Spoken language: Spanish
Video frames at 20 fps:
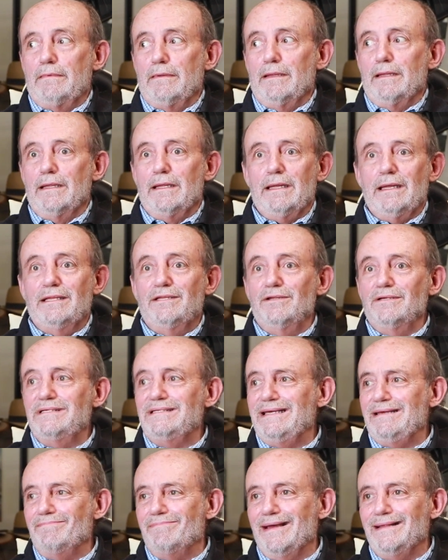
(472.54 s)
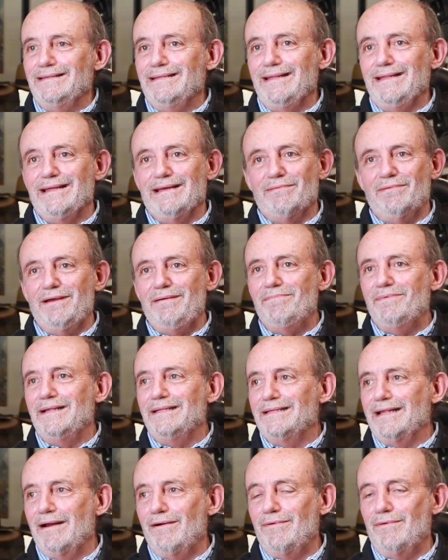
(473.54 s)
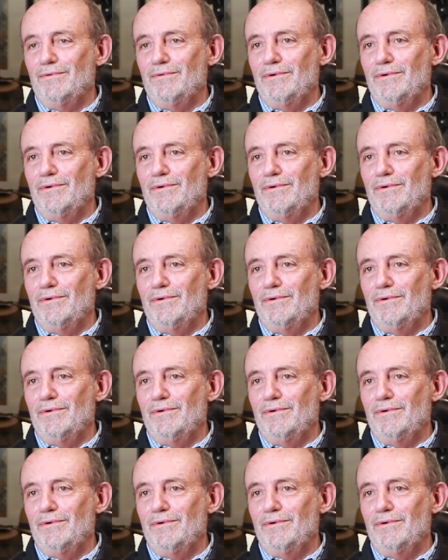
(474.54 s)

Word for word: Eh", entonces inventé, dije, voy a inventar